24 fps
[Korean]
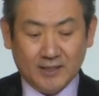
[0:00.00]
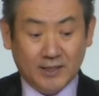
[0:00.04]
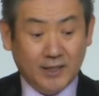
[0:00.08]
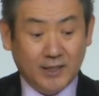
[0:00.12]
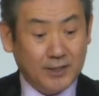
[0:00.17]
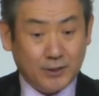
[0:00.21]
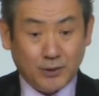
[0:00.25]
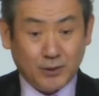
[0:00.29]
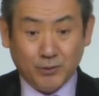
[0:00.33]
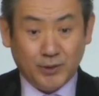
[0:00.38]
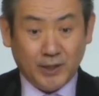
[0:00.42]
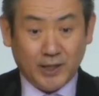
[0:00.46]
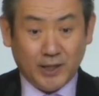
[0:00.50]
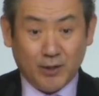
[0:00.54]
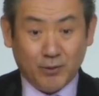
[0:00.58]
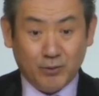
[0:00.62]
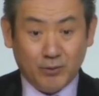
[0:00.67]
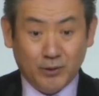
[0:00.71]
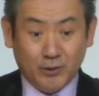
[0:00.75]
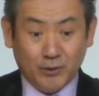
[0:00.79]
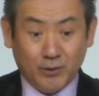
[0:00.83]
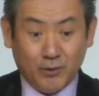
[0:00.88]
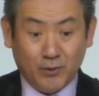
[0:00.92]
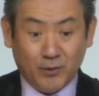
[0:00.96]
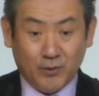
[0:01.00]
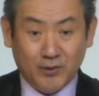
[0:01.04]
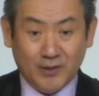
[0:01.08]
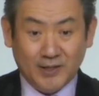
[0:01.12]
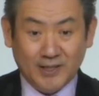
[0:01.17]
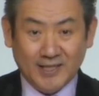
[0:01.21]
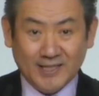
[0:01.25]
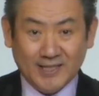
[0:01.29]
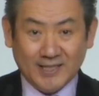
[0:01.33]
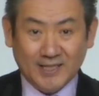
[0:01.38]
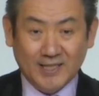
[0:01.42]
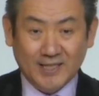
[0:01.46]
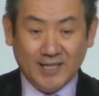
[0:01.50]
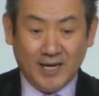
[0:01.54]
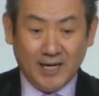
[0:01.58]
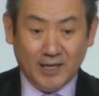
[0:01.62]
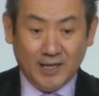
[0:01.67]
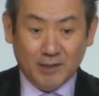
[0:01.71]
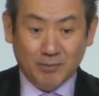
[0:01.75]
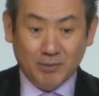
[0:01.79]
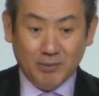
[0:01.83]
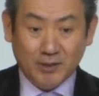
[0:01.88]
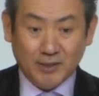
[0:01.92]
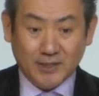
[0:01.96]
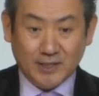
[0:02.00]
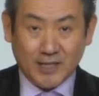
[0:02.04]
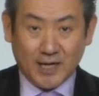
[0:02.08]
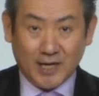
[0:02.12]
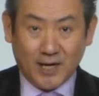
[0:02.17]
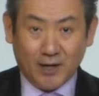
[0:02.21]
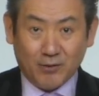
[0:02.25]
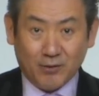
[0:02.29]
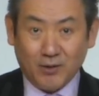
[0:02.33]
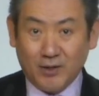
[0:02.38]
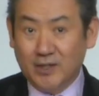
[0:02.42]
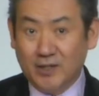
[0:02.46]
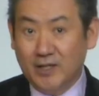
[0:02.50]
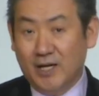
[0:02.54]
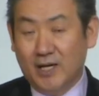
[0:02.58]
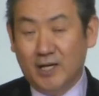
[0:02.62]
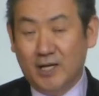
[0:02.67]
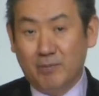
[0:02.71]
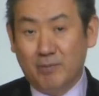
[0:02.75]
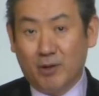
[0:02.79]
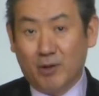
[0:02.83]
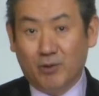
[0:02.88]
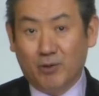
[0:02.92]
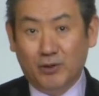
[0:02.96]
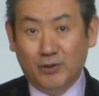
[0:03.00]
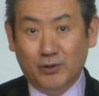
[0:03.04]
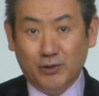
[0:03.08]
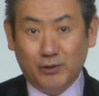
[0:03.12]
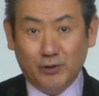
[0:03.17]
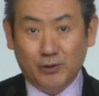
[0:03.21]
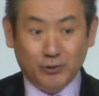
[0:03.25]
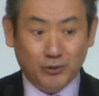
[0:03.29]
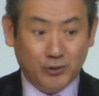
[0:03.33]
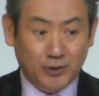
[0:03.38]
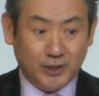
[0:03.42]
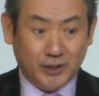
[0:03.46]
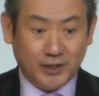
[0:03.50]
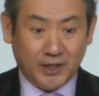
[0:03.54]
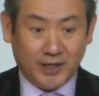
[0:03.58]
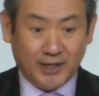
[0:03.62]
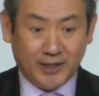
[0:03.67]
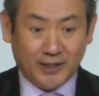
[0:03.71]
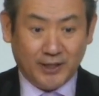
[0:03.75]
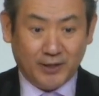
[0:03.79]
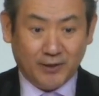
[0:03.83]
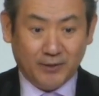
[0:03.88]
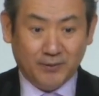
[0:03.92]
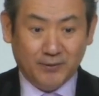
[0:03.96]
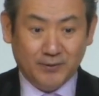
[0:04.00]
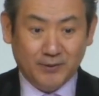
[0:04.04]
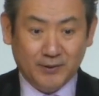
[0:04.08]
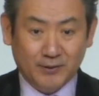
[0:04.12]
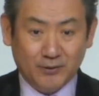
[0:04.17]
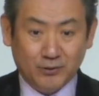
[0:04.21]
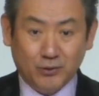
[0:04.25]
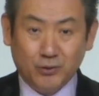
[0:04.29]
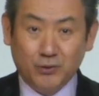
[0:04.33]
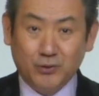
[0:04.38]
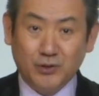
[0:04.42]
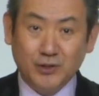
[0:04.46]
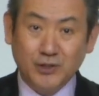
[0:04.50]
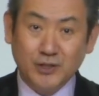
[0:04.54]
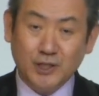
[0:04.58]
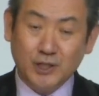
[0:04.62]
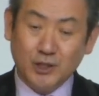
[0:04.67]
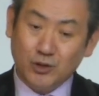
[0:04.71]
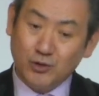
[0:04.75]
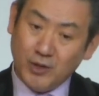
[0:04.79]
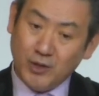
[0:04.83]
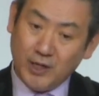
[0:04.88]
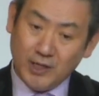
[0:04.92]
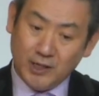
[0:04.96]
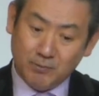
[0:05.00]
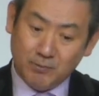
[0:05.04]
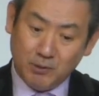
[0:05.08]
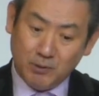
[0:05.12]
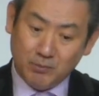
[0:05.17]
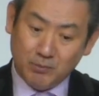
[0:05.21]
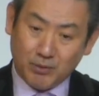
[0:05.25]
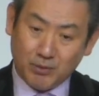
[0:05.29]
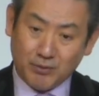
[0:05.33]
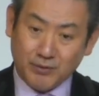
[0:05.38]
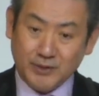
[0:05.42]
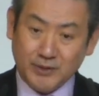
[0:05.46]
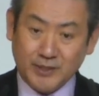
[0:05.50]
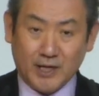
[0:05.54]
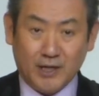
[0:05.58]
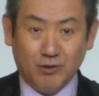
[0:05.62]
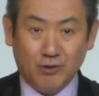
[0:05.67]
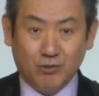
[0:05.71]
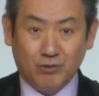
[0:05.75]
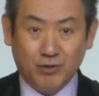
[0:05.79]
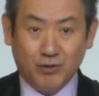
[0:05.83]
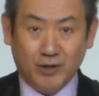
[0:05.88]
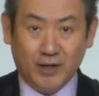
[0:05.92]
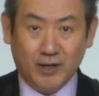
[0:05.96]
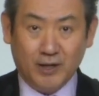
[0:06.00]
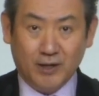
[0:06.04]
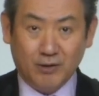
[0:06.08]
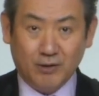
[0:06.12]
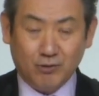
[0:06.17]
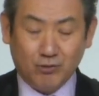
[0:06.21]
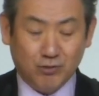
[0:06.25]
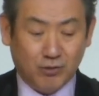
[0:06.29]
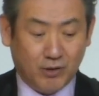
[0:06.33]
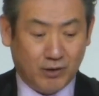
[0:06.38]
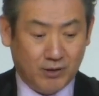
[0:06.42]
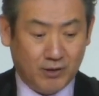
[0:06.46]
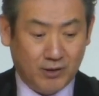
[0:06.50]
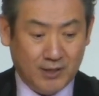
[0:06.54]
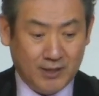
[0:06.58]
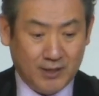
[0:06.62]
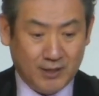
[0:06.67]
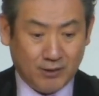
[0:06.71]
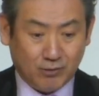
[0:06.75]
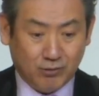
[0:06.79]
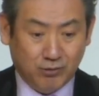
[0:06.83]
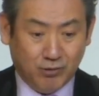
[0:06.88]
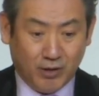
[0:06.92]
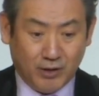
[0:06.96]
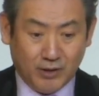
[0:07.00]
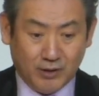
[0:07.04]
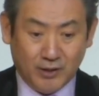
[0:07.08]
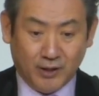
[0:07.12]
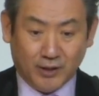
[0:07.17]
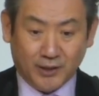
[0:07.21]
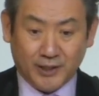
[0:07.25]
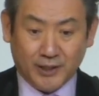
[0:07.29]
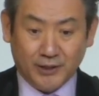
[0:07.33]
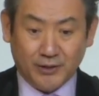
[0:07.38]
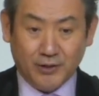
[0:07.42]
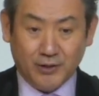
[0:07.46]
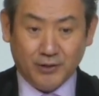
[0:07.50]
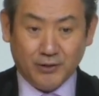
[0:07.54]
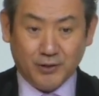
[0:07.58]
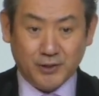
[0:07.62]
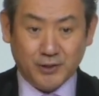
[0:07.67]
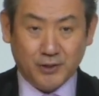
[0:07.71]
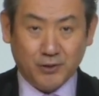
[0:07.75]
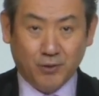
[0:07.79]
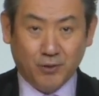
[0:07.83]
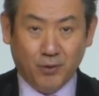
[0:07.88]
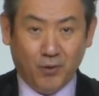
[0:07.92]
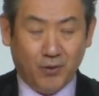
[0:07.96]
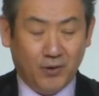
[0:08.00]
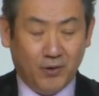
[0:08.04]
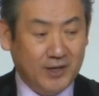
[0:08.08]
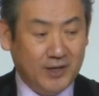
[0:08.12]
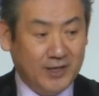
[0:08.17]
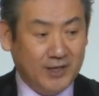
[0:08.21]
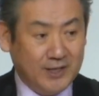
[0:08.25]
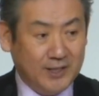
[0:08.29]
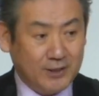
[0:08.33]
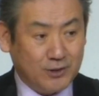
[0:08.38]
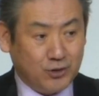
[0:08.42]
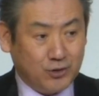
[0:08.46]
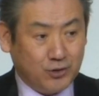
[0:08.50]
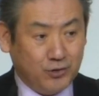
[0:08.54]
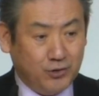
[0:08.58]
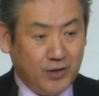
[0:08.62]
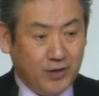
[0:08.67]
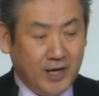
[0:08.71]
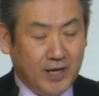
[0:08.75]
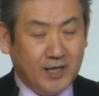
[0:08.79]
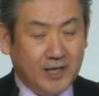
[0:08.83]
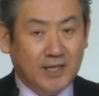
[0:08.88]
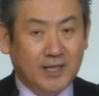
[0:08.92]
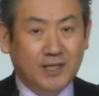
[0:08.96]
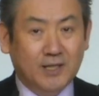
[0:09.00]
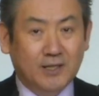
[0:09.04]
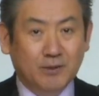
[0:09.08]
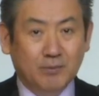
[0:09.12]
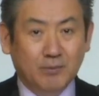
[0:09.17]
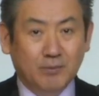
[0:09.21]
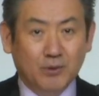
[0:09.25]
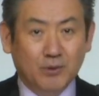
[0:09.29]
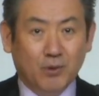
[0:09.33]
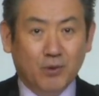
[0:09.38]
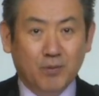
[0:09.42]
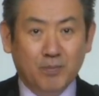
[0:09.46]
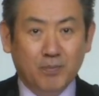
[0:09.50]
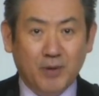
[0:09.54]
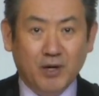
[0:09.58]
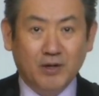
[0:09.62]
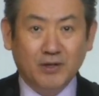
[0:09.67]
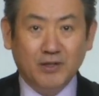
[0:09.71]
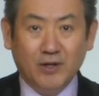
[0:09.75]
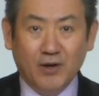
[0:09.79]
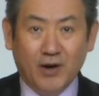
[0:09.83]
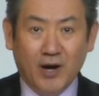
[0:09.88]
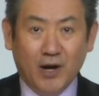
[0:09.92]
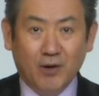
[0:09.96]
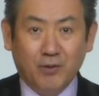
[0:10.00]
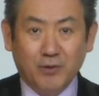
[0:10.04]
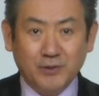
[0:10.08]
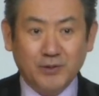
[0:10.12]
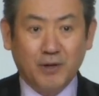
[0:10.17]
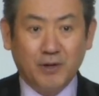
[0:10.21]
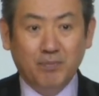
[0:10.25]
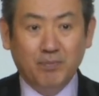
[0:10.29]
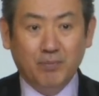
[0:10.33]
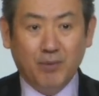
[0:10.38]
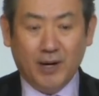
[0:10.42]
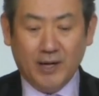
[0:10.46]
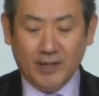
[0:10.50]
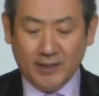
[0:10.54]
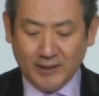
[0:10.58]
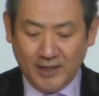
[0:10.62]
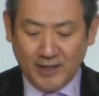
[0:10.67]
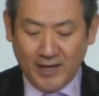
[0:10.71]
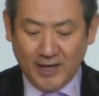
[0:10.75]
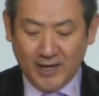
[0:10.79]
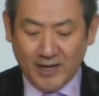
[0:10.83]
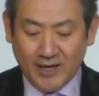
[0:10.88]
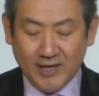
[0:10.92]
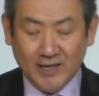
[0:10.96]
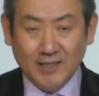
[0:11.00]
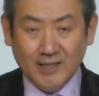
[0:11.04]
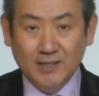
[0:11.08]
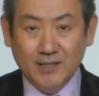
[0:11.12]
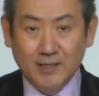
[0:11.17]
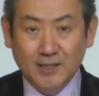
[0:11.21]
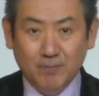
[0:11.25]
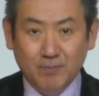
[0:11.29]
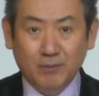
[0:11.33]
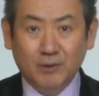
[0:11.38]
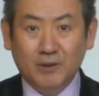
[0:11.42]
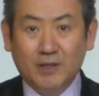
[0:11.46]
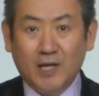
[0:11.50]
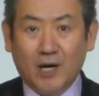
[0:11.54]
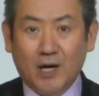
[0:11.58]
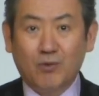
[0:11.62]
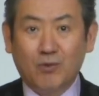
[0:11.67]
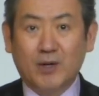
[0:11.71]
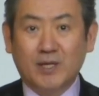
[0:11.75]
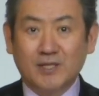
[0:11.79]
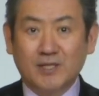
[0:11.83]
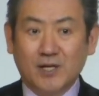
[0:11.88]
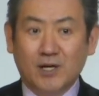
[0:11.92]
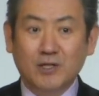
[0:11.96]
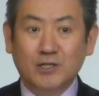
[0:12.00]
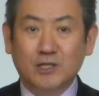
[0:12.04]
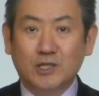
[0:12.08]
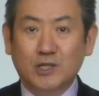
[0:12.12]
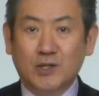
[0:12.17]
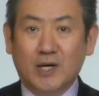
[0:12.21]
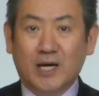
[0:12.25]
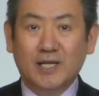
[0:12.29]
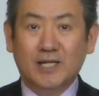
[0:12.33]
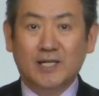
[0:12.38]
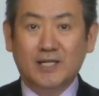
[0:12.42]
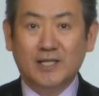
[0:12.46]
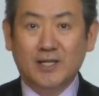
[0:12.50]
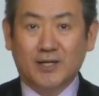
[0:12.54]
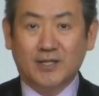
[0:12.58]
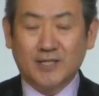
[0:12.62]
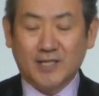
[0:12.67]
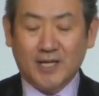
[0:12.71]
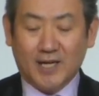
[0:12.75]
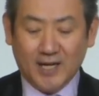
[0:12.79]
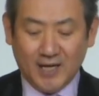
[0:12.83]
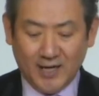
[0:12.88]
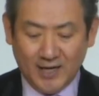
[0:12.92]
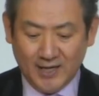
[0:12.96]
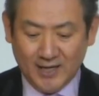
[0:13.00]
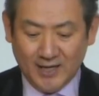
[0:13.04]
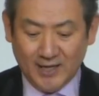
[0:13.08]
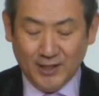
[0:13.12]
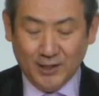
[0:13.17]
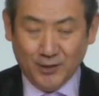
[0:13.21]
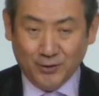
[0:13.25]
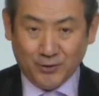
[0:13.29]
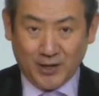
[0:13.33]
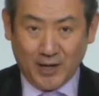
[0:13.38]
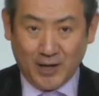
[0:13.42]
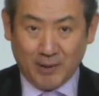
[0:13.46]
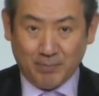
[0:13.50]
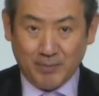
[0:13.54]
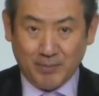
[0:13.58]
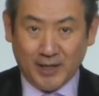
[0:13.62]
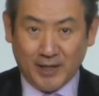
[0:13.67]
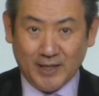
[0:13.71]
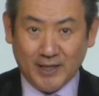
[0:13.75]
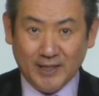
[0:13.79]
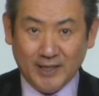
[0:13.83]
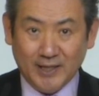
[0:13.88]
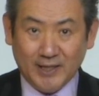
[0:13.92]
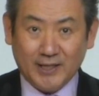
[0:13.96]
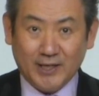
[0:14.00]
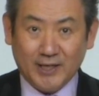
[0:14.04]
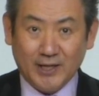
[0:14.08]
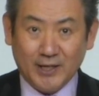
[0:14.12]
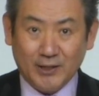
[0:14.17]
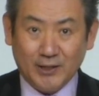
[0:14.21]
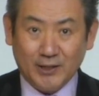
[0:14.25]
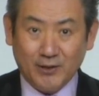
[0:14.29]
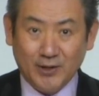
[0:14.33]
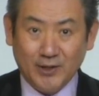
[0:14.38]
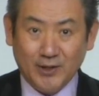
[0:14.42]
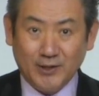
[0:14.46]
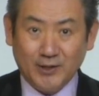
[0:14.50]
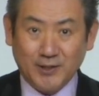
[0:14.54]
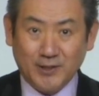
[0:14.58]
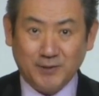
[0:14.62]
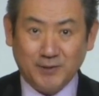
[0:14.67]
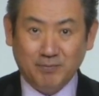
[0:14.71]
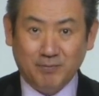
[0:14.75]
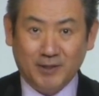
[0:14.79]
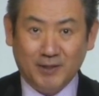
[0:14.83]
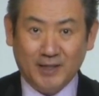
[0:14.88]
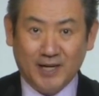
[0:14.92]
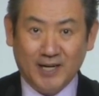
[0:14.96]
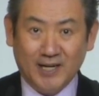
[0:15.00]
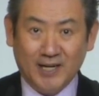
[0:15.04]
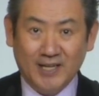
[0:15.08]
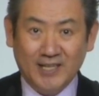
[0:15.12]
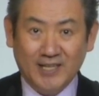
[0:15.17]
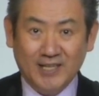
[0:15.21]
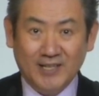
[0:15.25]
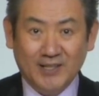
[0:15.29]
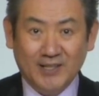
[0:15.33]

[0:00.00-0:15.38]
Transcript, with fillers: 그래서 우리가 오늘도 그의 이름을 의지하고 그의 이름의 권능을 누리셔야 돼요. 누구든지 주의 이름을 부르는 자는 그의 구원을 얻게 되는 것이고 주의 이름으로 명령하고 선포할 때 응답과 성취가 있는 역사가 우리 앞에 있게 되는 것입니다.